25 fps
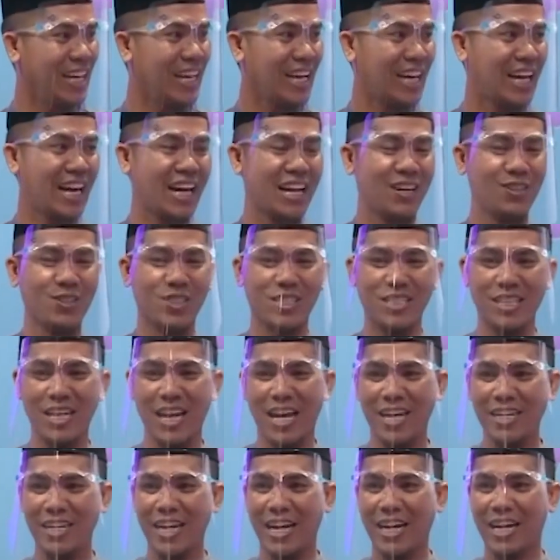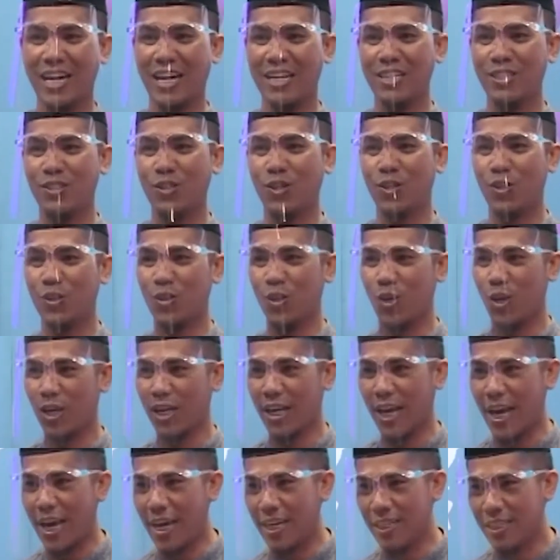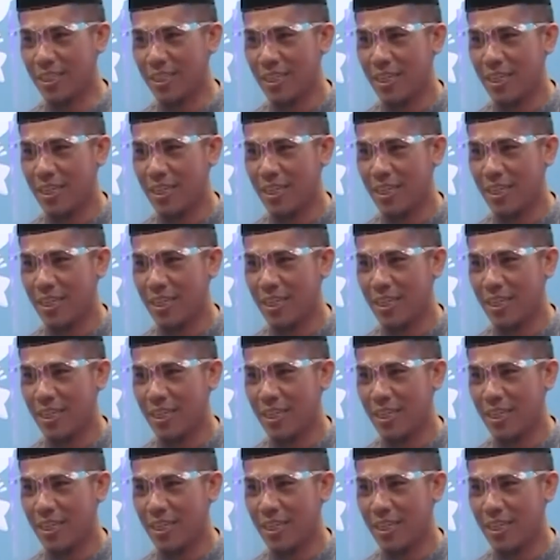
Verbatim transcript: Karuslan akan contohkan